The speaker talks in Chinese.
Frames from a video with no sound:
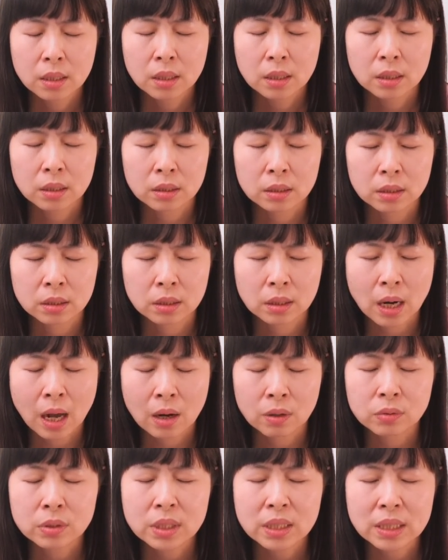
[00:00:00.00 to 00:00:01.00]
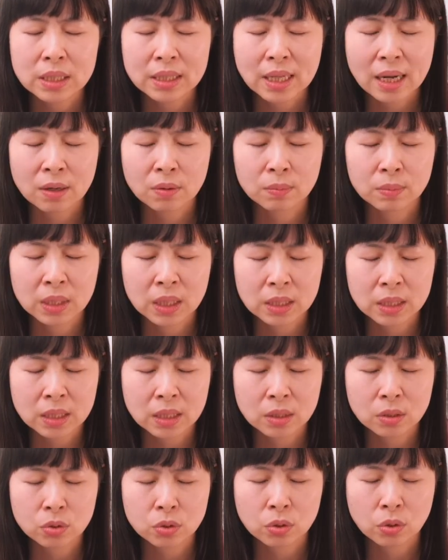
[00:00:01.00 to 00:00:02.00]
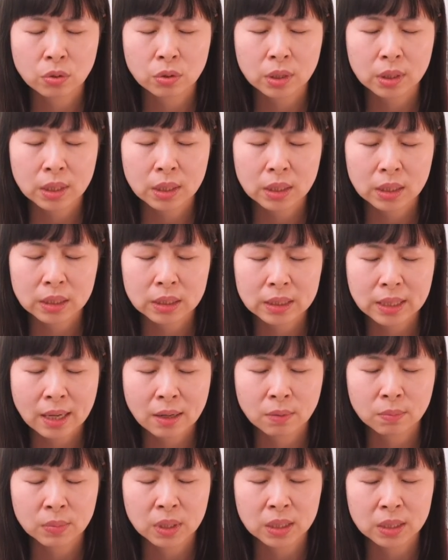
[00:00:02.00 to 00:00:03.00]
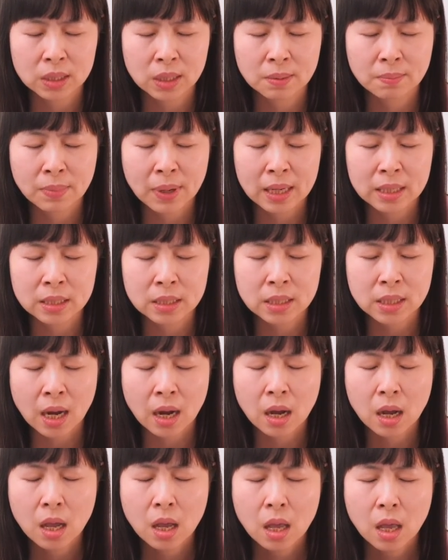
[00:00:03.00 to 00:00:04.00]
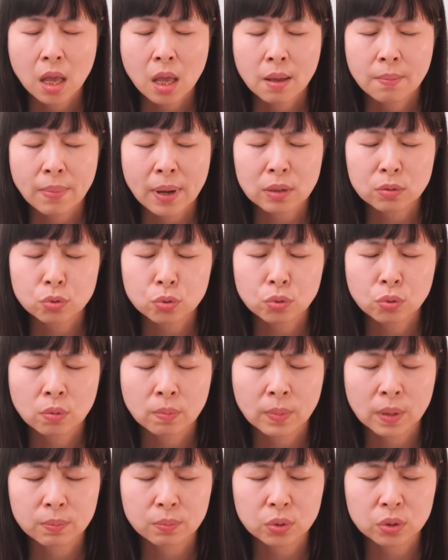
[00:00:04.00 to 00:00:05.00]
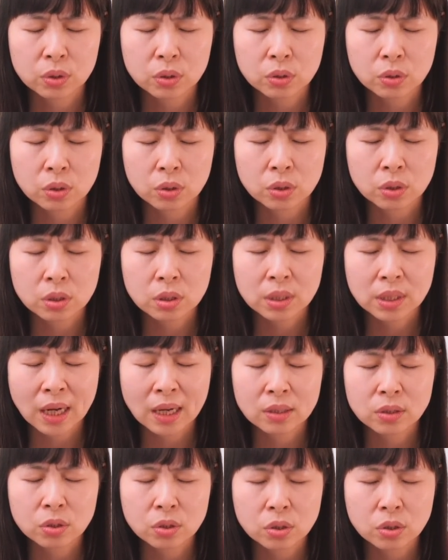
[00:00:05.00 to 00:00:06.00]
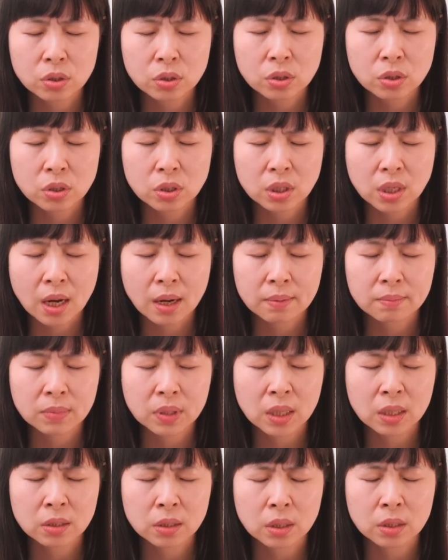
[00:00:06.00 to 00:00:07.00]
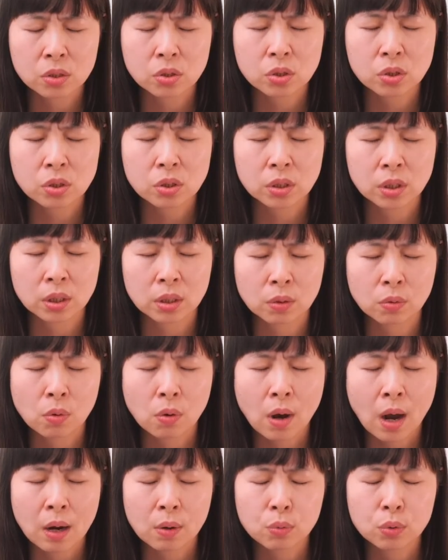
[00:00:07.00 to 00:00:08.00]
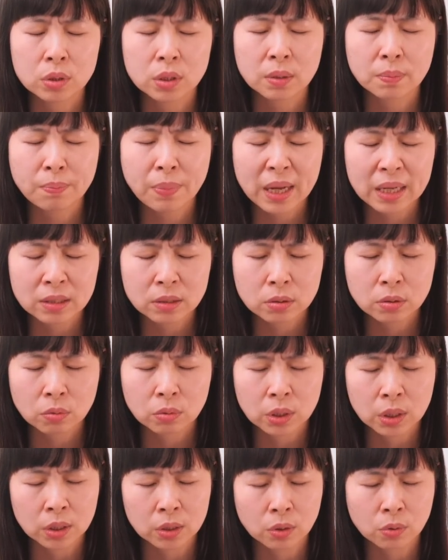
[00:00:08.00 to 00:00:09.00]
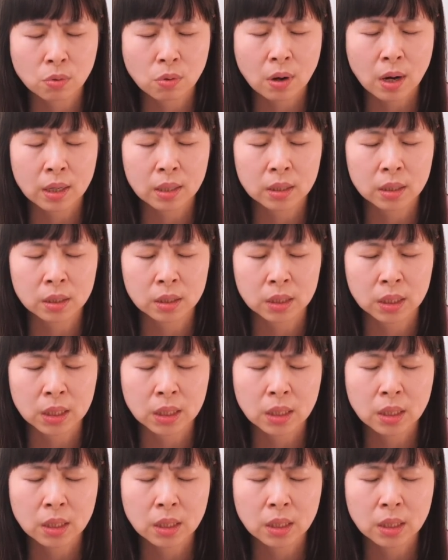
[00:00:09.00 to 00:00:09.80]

呃，牢记在我们的心中，刻在我们的心板上，帮助我们不是只是在知识上面认识你的话，或是背诵你的话而已。